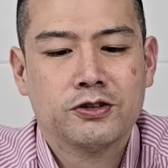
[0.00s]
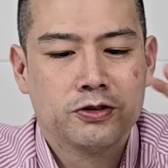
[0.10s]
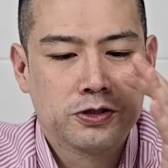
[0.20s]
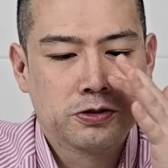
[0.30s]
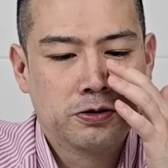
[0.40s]

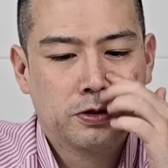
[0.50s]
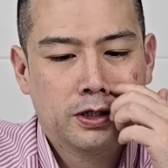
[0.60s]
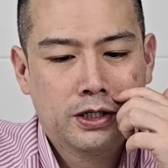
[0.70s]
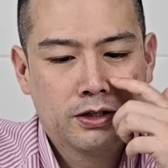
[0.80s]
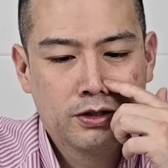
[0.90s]
거죠.
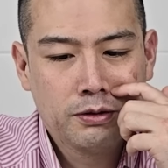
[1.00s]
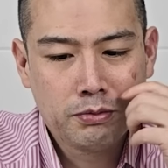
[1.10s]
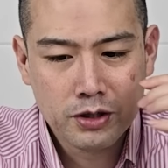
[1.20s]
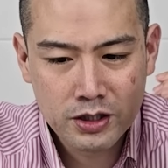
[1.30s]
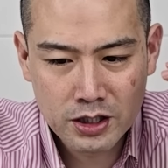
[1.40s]
근데
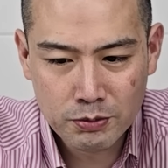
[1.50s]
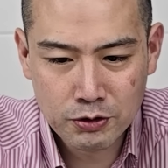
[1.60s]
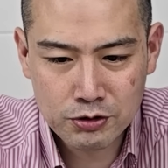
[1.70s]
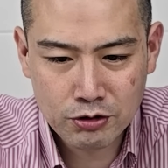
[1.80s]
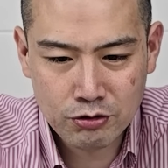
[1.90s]

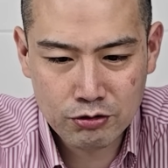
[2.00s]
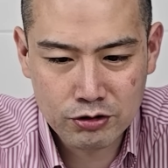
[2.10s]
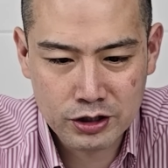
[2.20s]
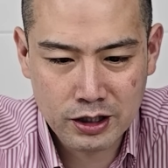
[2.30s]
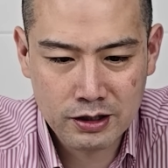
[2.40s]
기본적으로
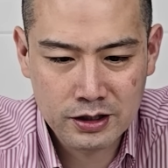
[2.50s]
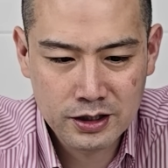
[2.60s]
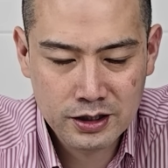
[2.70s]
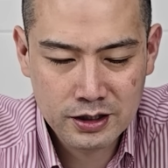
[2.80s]
그냥